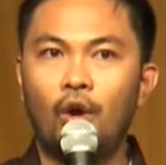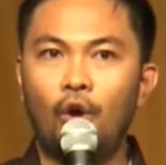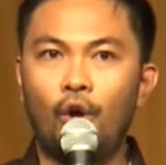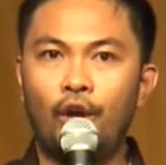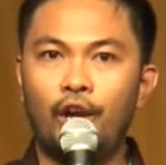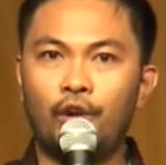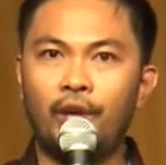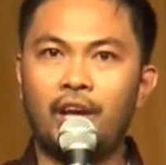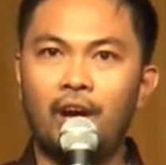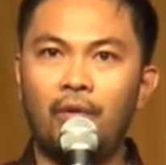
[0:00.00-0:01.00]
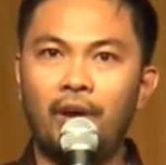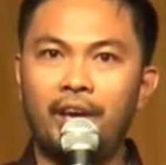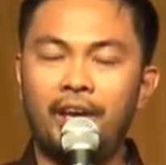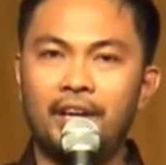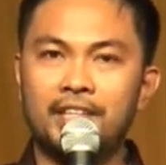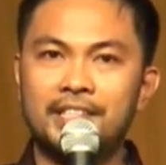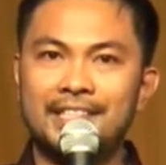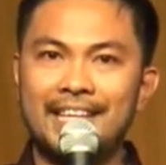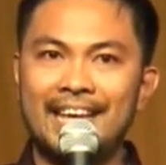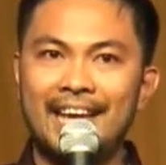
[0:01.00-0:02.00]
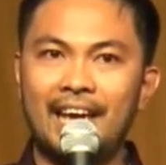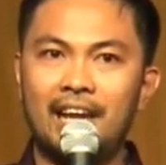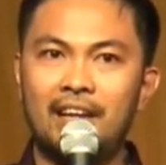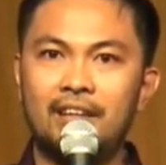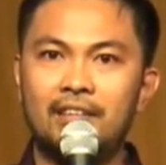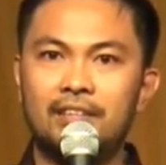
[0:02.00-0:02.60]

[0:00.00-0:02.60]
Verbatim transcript: Or kung ikaw ay uh, single,